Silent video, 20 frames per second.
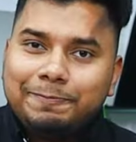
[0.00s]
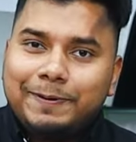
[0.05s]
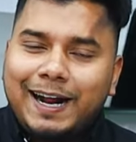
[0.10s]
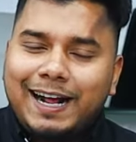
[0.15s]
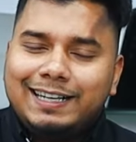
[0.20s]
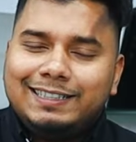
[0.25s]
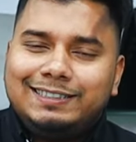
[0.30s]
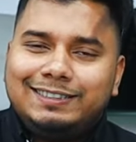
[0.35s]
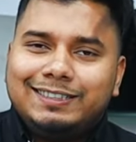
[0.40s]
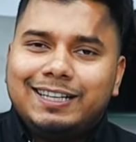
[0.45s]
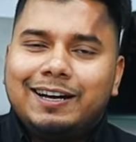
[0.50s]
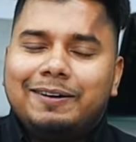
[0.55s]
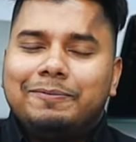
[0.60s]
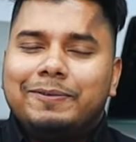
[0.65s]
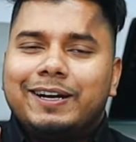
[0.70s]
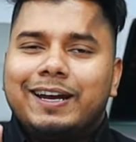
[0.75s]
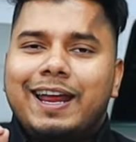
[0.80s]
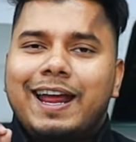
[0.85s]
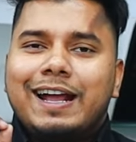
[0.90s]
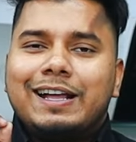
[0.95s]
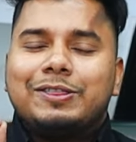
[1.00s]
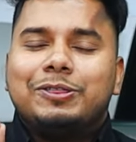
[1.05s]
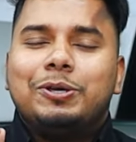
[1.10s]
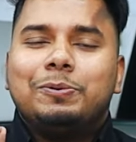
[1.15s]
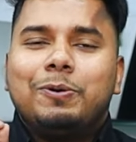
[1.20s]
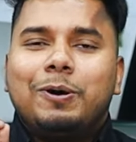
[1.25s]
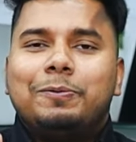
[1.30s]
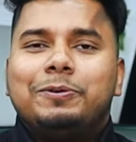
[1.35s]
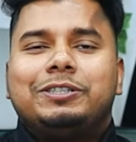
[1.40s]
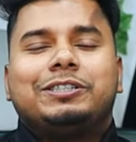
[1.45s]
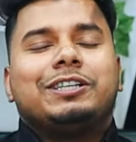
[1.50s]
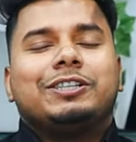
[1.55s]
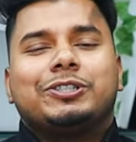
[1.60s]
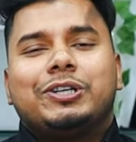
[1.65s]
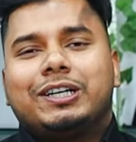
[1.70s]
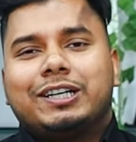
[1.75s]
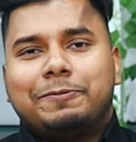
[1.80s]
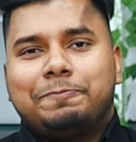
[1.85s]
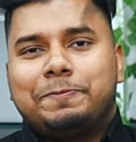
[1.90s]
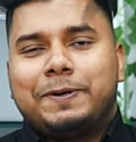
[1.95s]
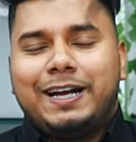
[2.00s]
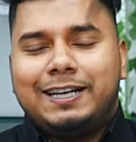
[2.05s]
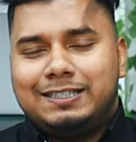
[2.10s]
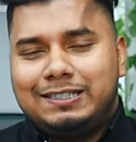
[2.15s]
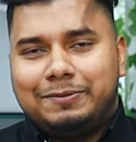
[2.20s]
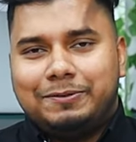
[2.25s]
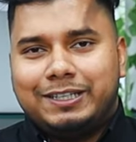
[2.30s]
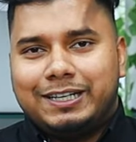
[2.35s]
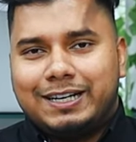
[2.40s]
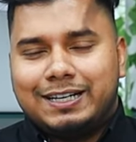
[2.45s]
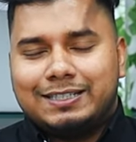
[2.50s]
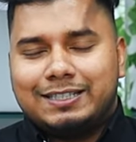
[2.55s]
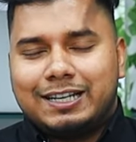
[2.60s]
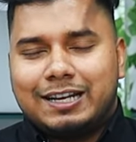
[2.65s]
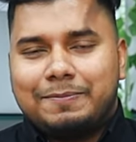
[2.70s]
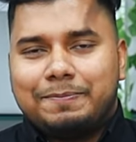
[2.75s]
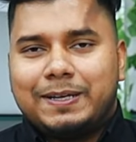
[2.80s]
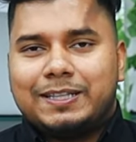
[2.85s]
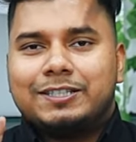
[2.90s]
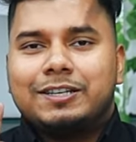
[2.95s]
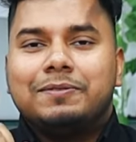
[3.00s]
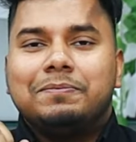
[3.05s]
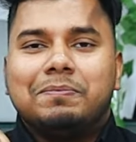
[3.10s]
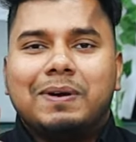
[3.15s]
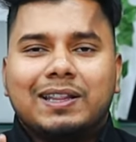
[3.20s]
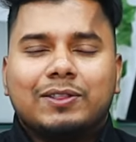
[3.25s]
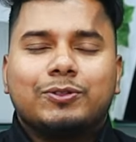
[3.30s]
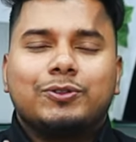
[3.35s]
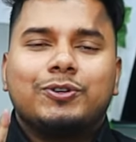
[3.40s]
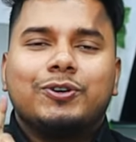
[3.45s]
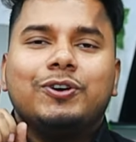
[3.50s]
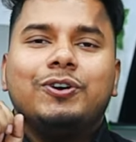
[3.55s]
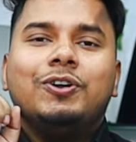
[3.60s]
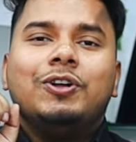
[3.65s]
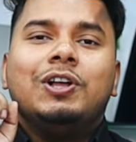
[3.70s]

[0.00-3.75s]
যে প্রাইসটা মানে একদম অবিশ্বাস্য একটা প্রাইস আমাদের কাছ থেকে পাচ্ছেন মাত্র